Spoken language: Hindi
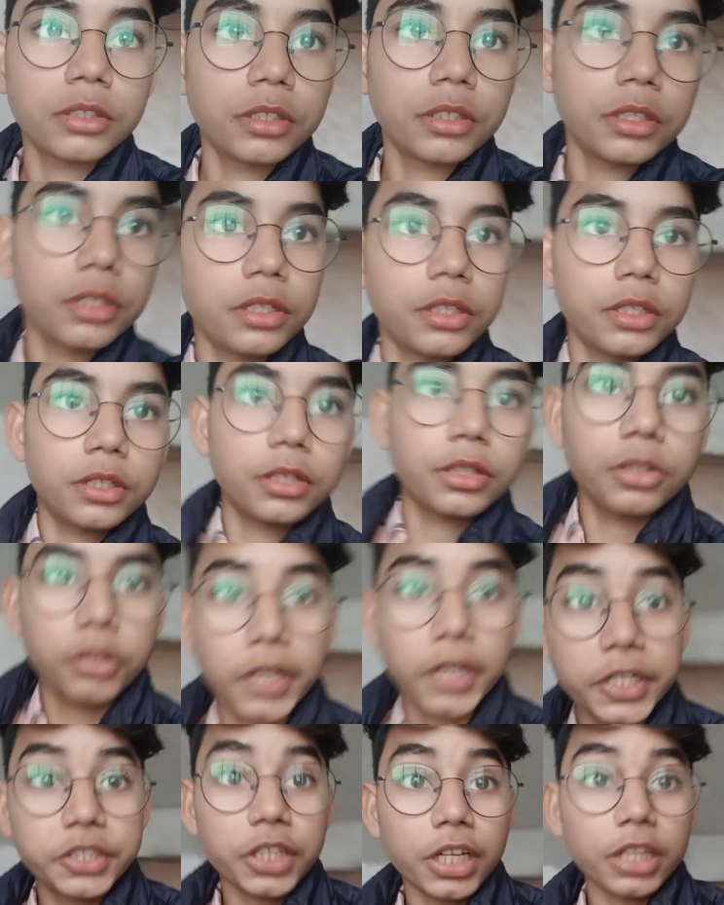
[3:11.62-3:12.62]
तो
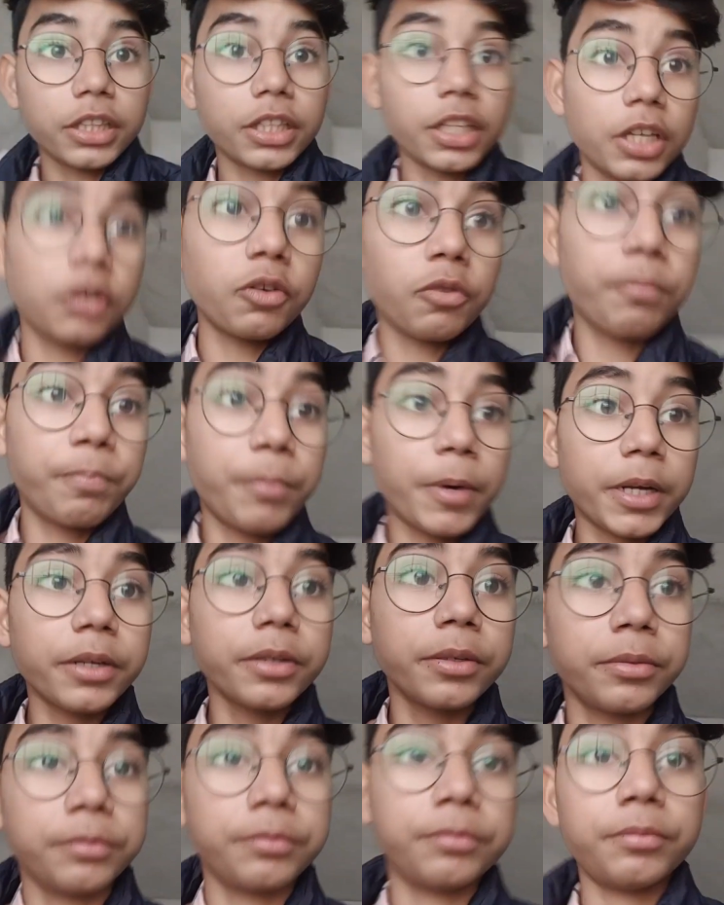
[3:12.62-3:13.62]
गाइज चलते हैं ऊपर
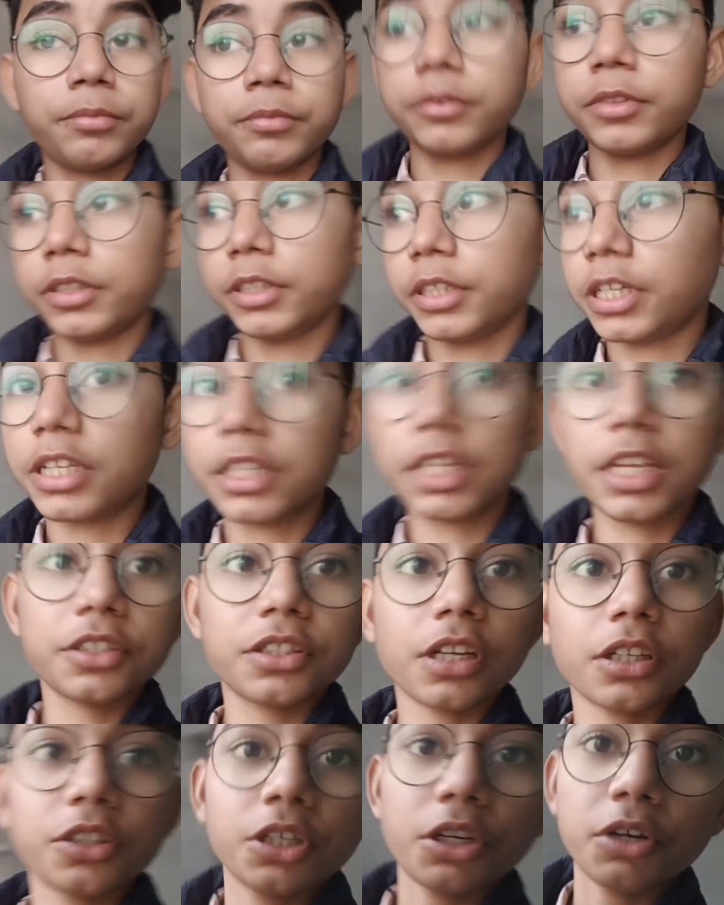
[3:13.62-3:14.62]
ये देख सकते